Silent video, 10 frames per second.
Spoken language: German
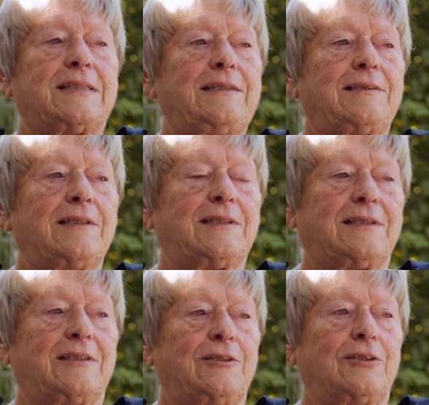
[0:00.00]
diese
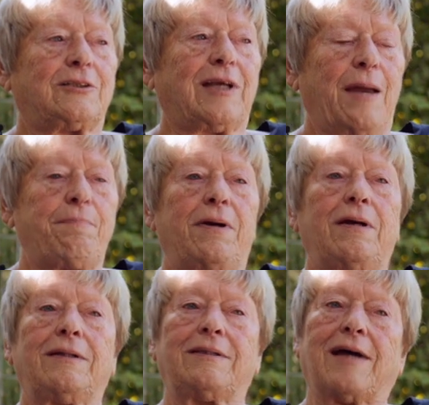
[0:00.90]

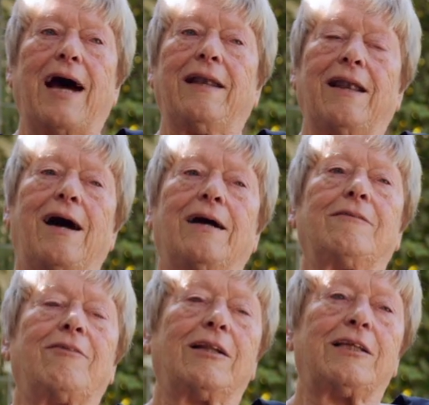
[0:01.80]
Treppe, diese
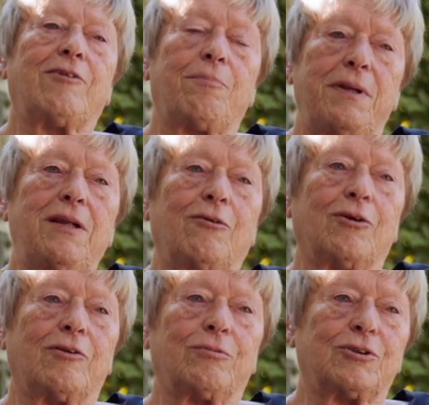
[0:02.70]
Anlage war die
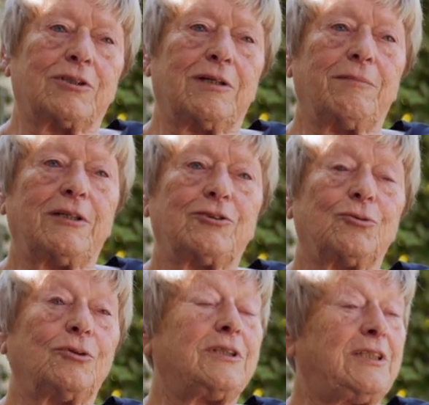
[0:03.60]
Verbindung zwischen den
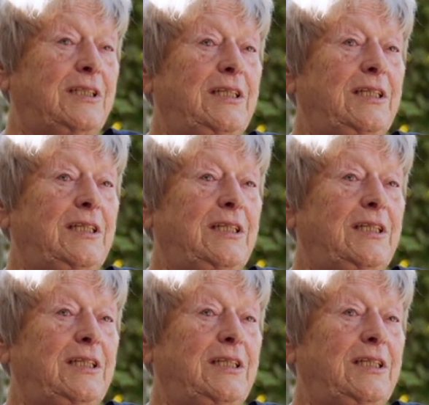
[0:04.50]
Menschen und